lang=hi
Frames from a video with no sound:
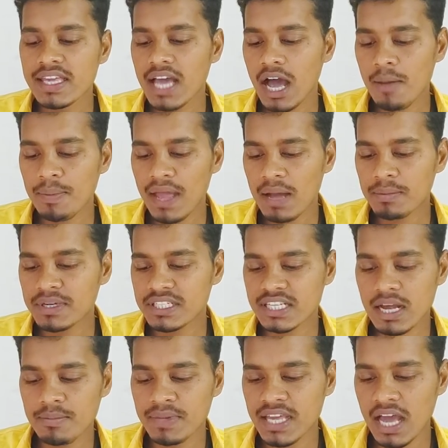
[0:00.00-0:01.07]
यहाँ पे आपके
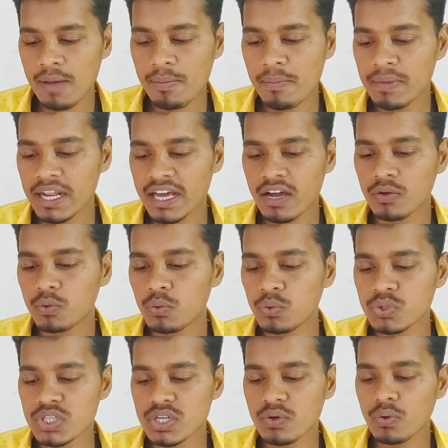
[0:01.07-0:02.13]
सामने यहाँ पे मिलेगा
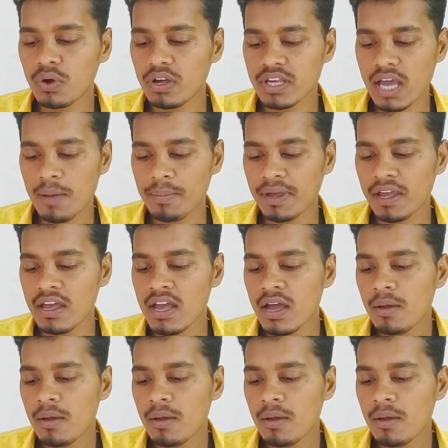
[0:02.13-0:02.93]
कोस्ट यहाँ पे